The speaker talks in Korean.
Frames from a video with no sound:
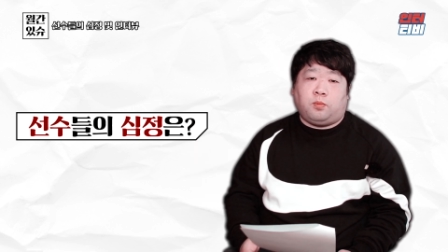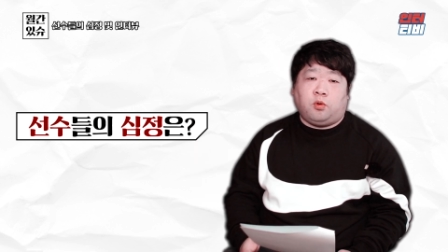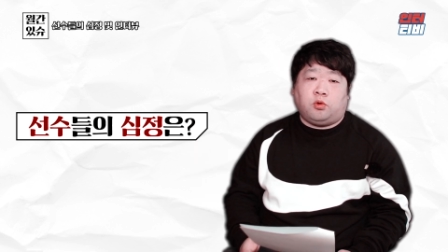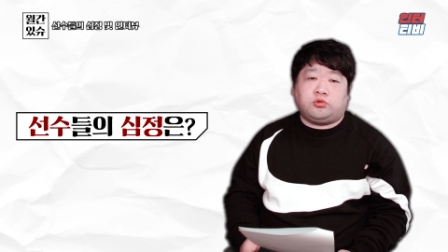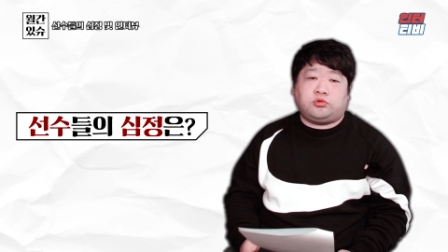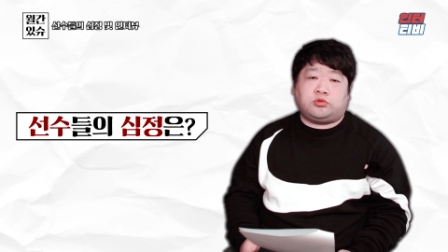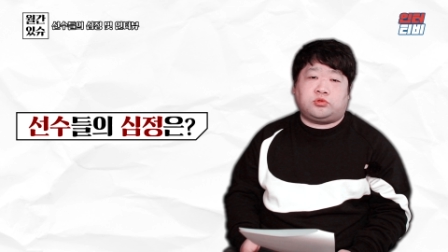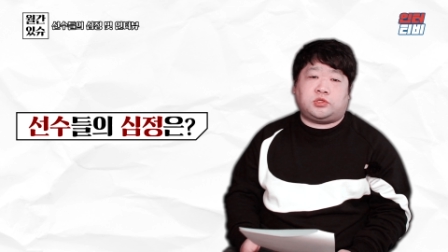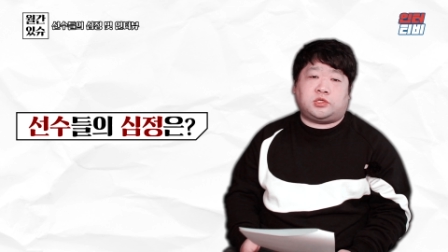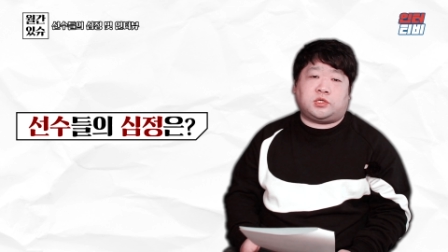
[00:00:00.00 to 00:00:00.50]

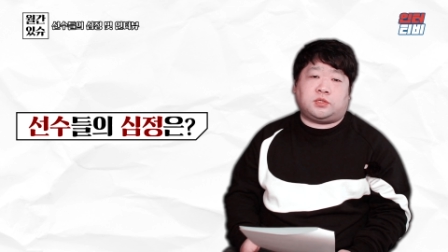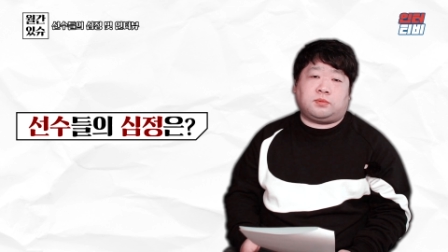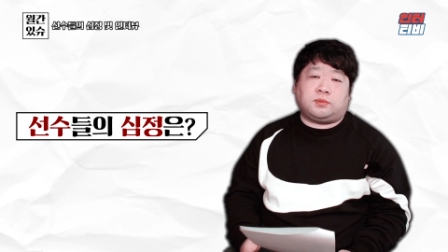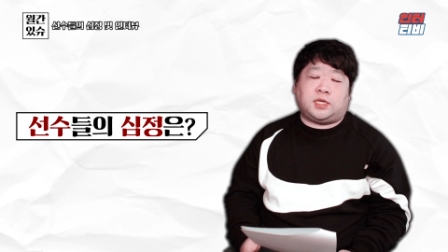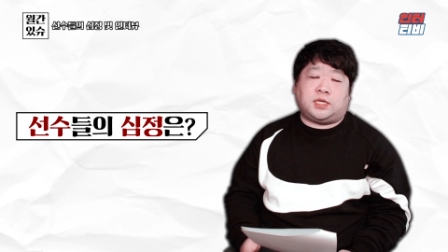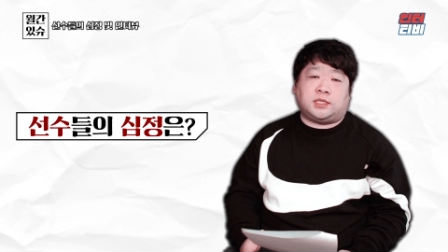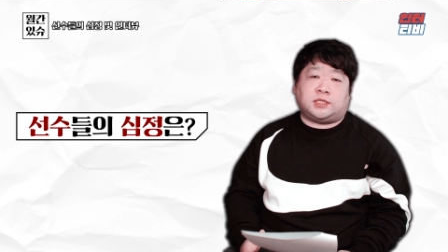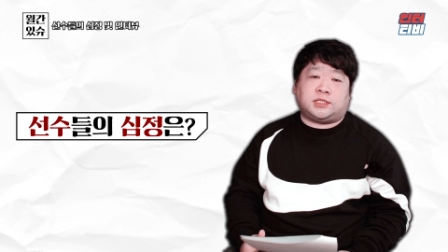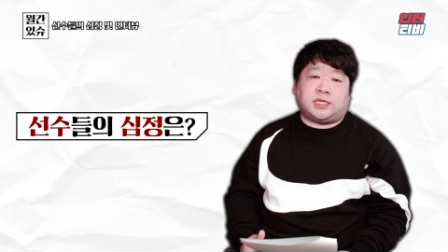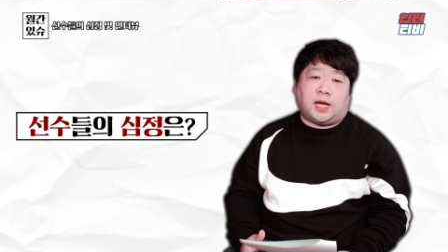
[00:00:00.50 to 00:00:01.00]
모두 지금
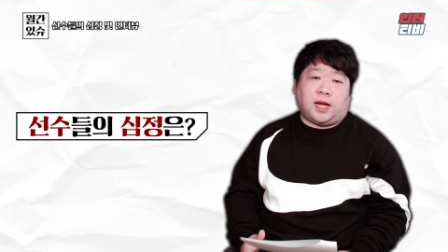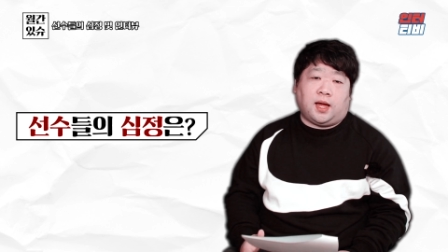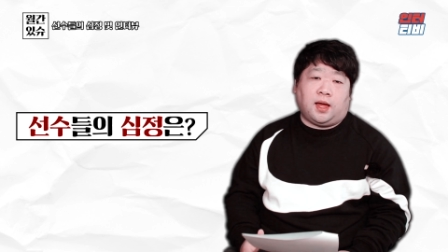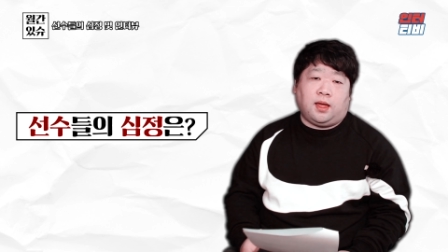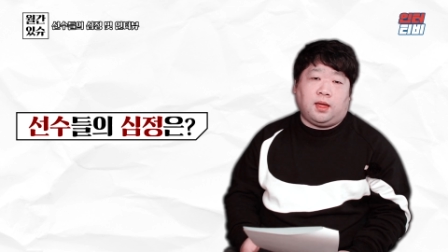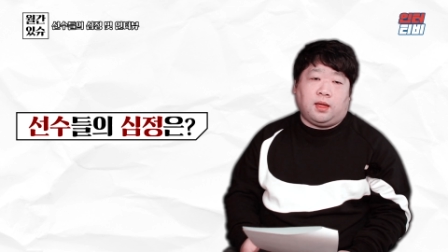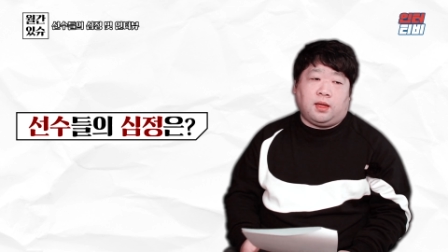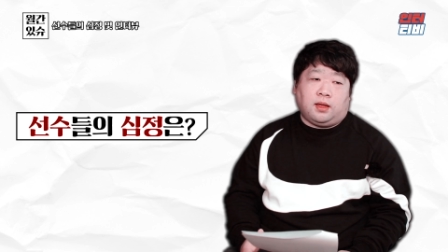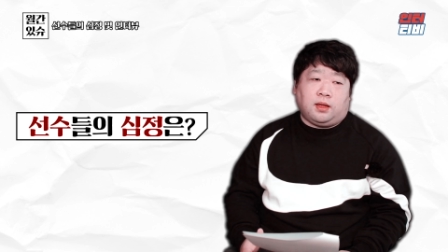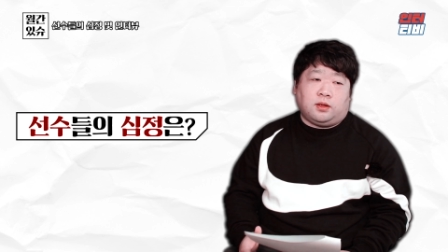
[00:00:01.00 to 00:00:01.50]
긴장,
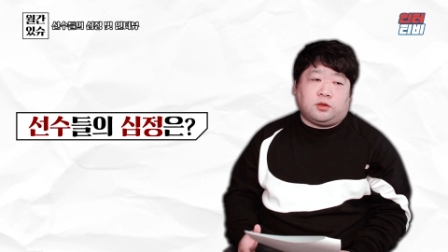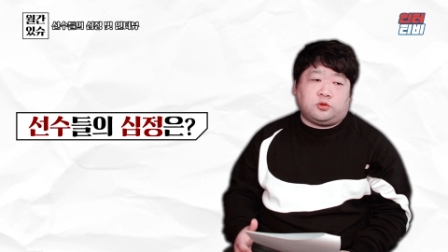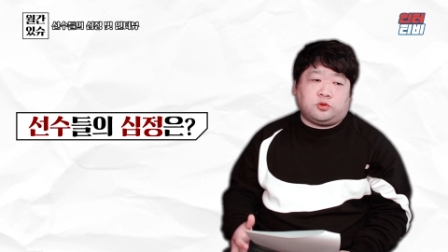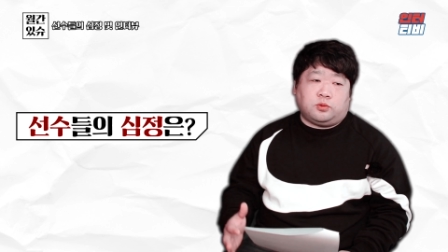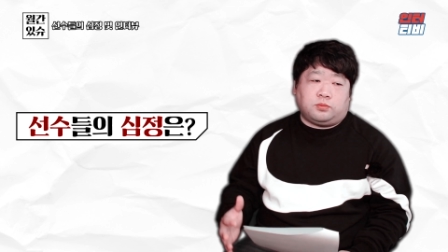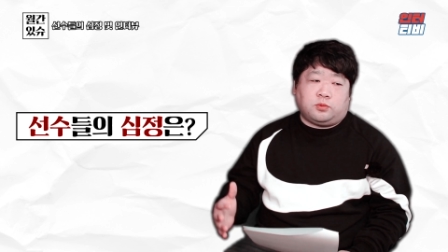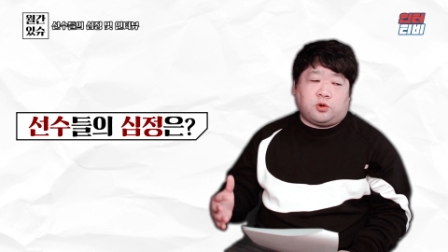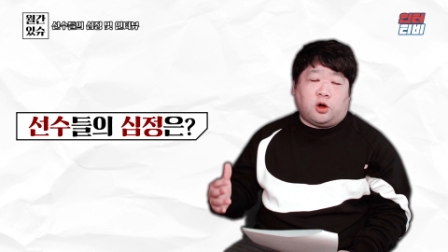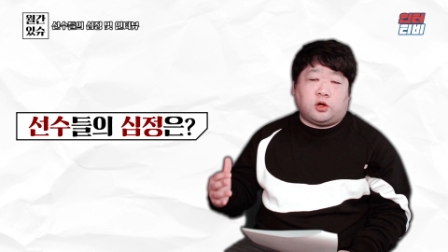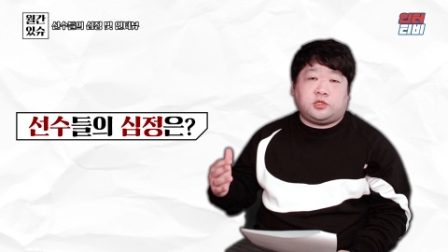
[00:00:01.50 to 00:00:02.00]

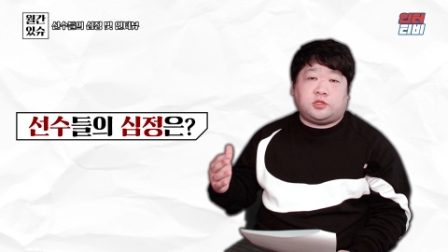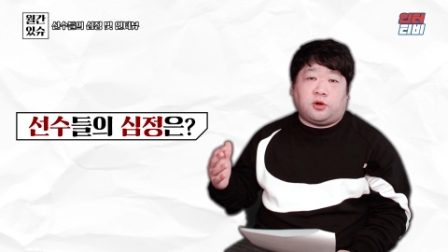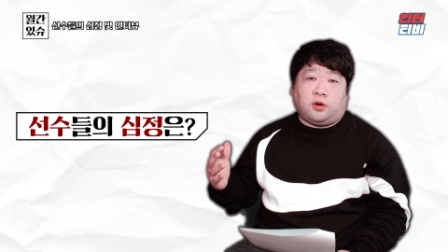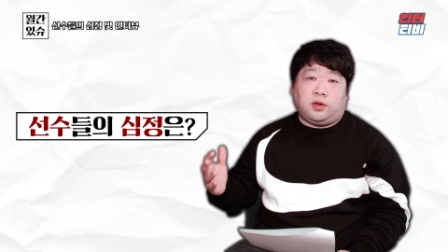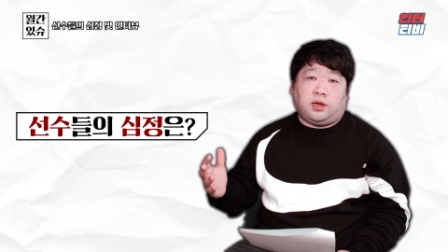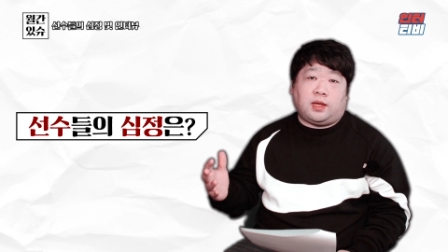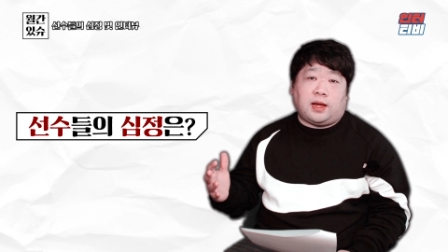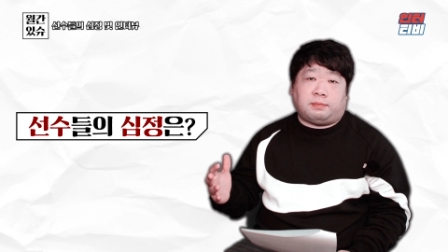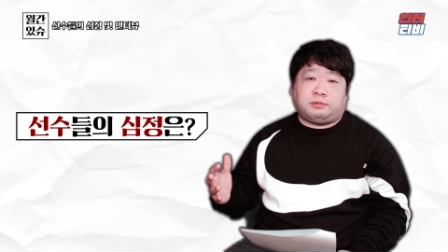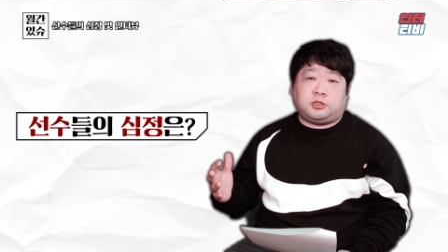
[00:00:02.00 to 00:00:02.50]
좀
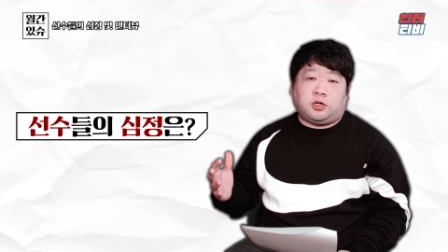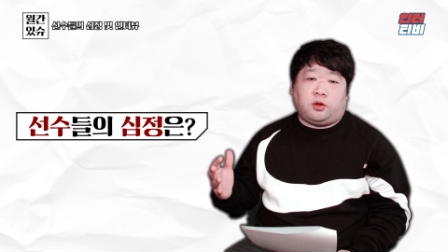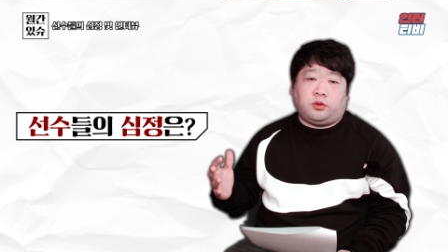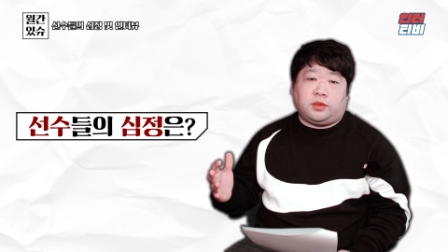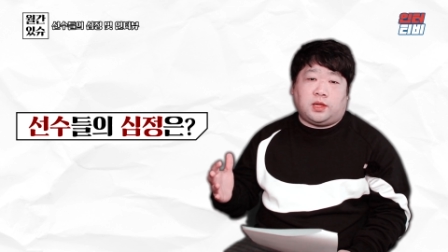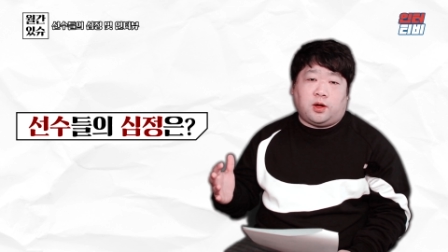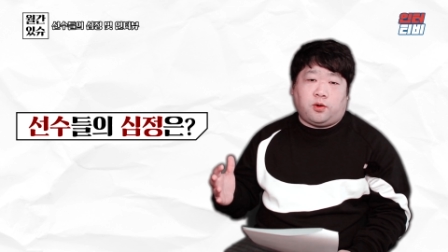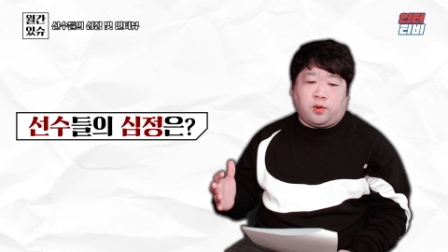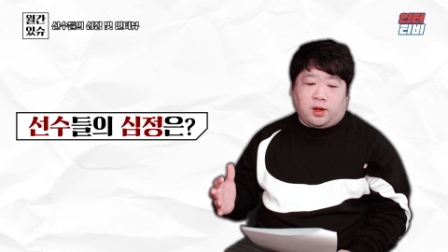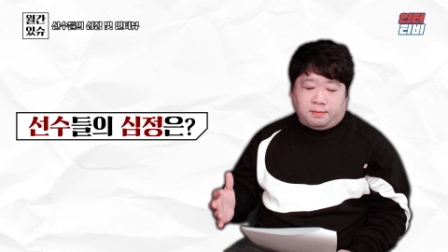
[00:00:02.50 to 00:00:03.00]
걱정이
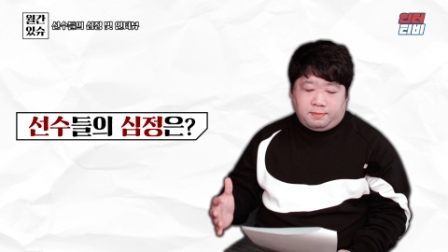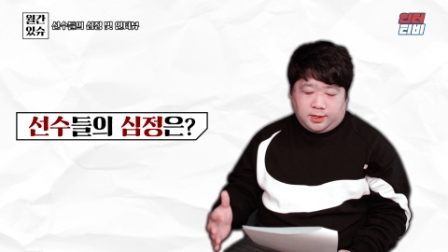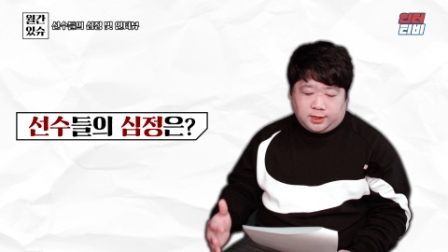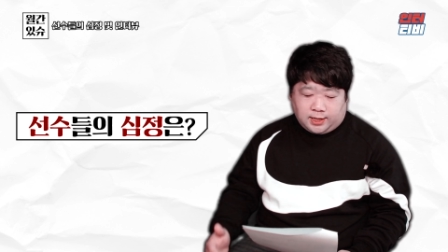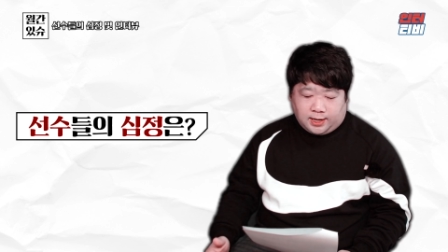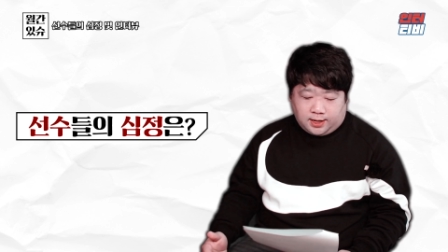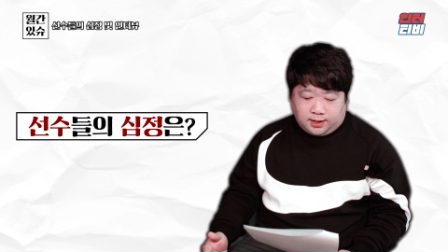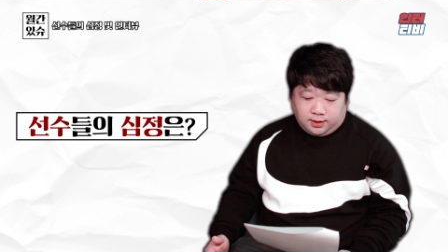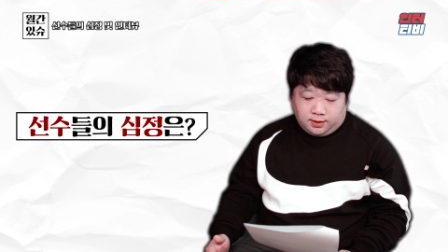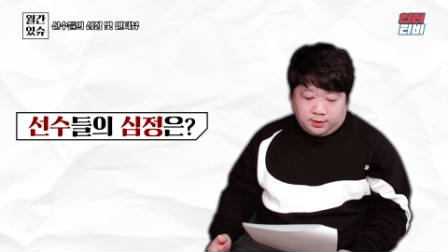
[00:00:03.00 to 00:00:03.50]
앞선다고
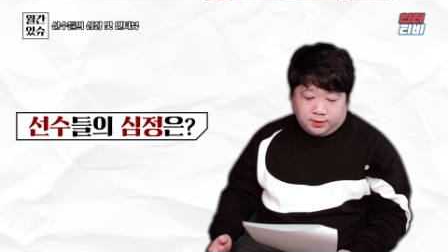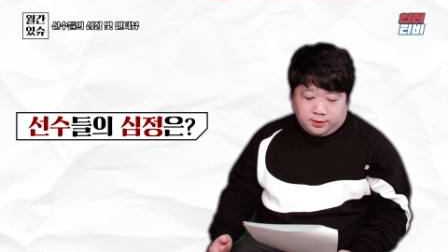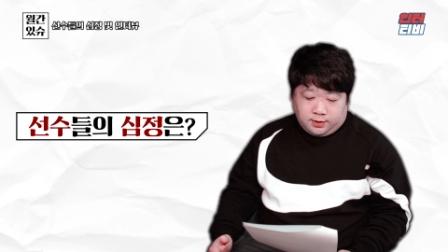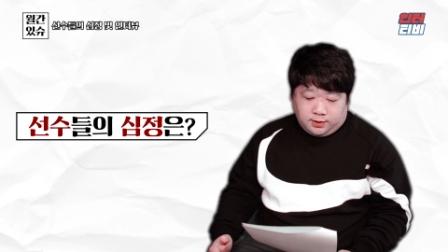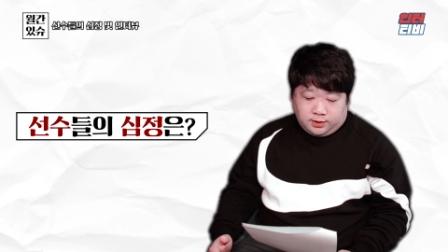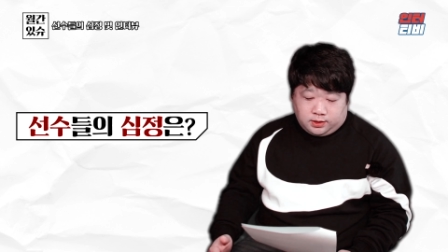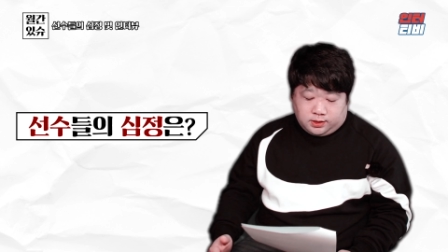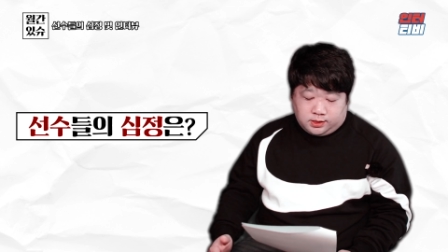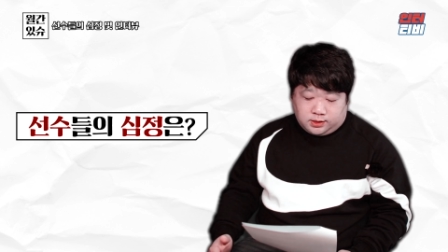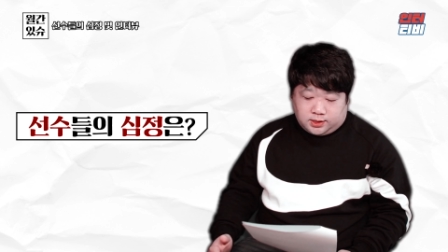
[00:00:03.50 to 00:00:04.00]
합니다.
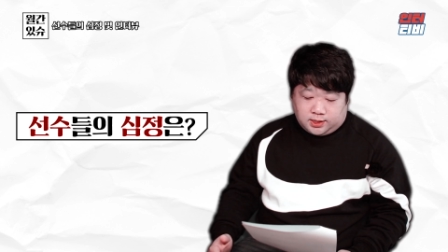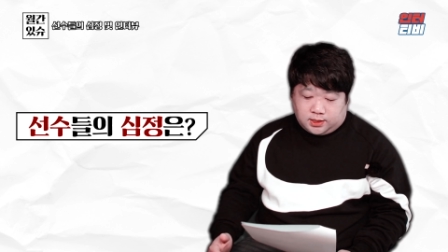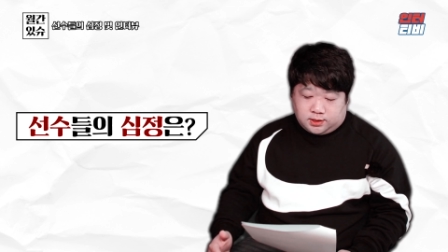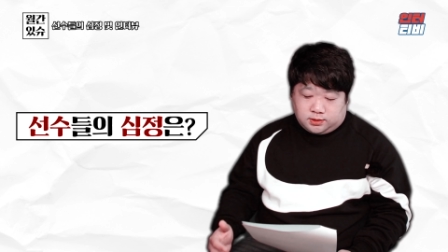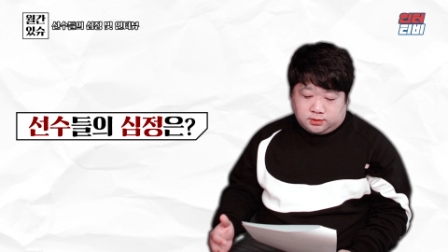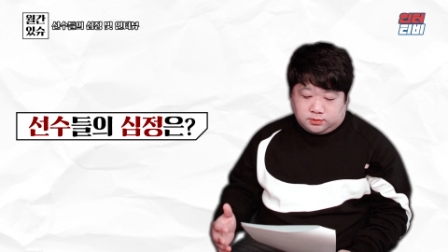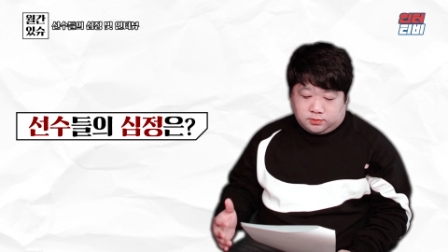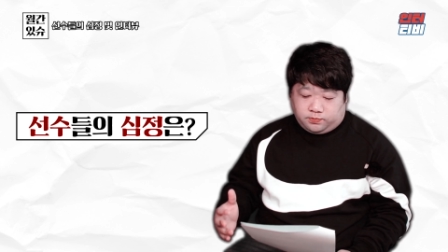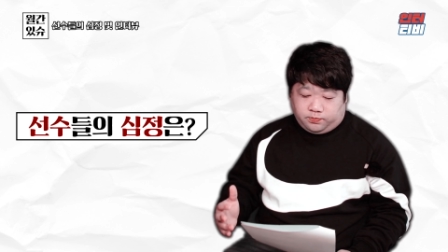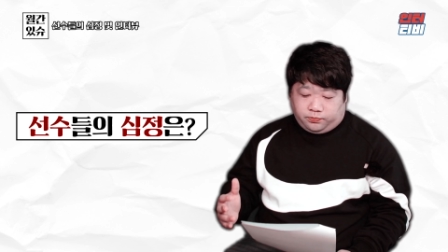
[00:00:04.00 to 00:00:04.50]

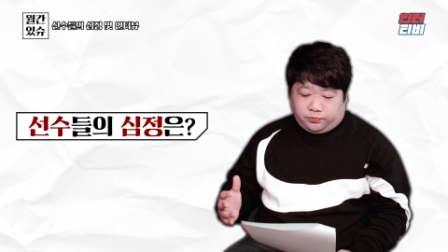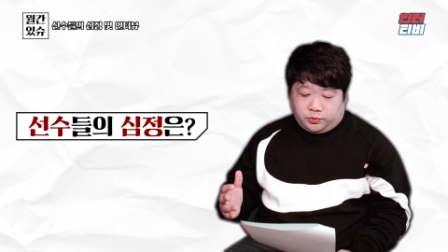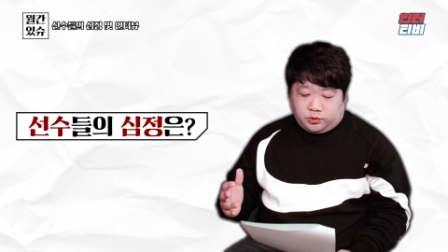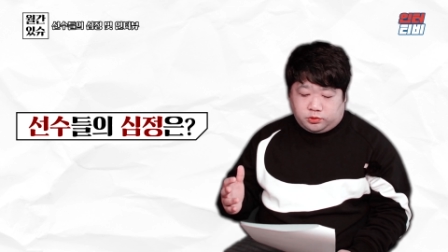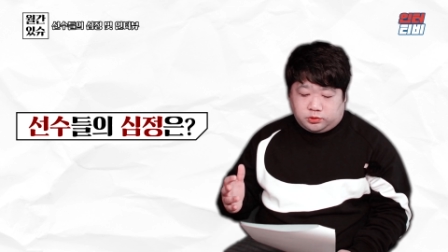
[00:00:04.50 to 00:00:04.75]
일단은